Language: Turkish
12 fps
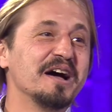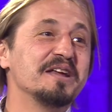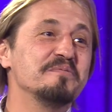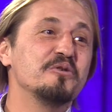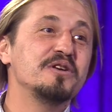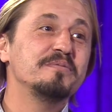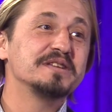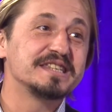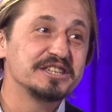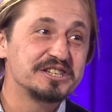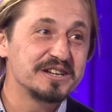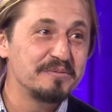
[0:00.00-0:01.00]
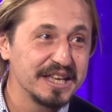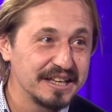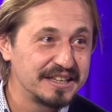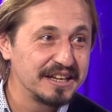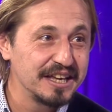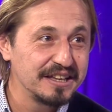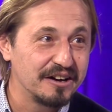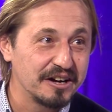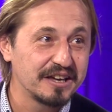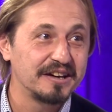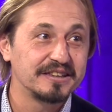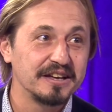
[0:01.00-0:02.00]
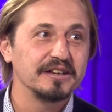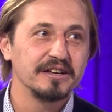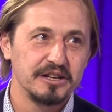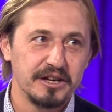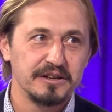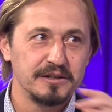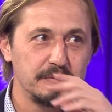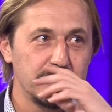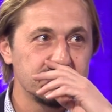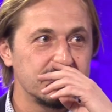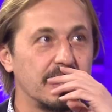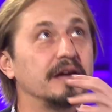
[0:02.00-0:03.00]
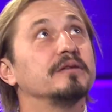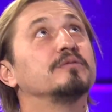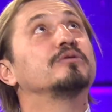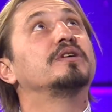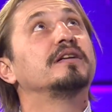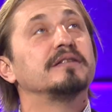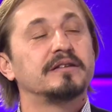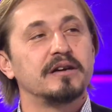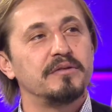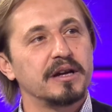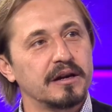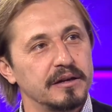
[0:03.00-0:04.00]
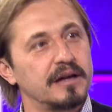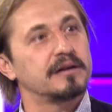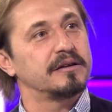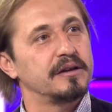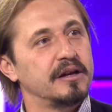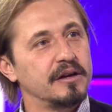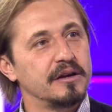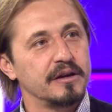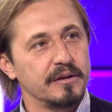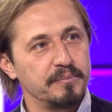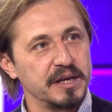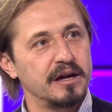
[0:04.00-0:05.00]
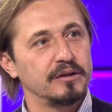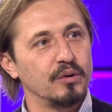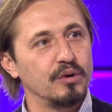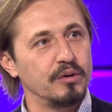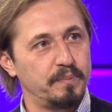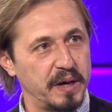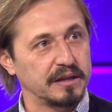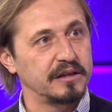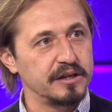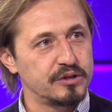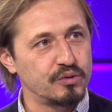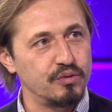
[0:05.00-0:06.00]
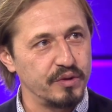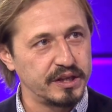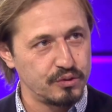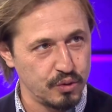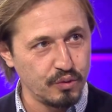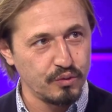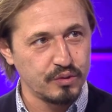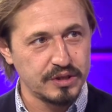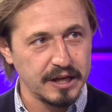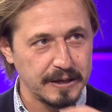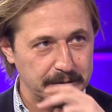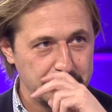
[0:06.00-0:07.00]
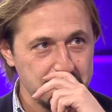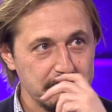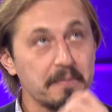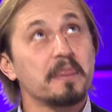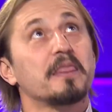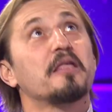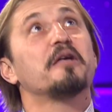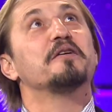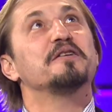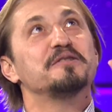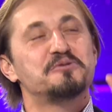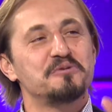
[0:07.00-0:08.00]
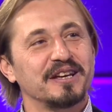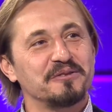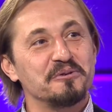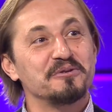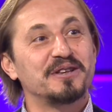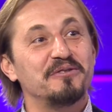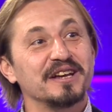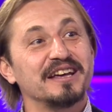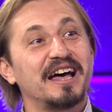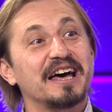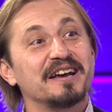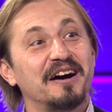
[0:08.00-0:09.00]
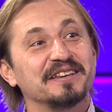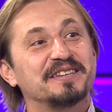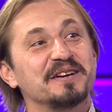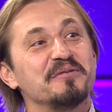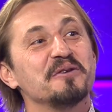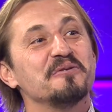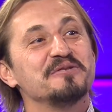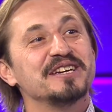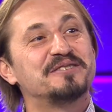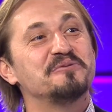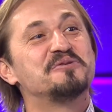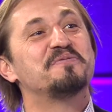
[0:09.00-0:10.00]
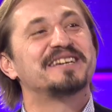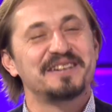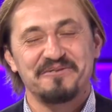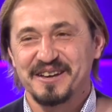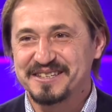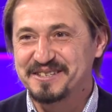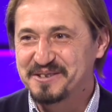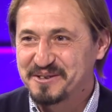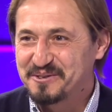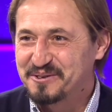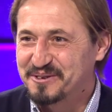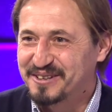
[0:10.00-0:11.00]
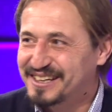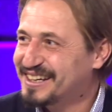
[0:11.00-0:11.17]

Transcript: yani böyle bir sıçrama yeteneği de hakikaten inanılmaz. Yani evet. oradan tavana kadar bir anda o patlayıcı kuvveti çok yüksek. Sürekli onu tavana her antrenman öncesi 3-5 defa sıçratıyorduk.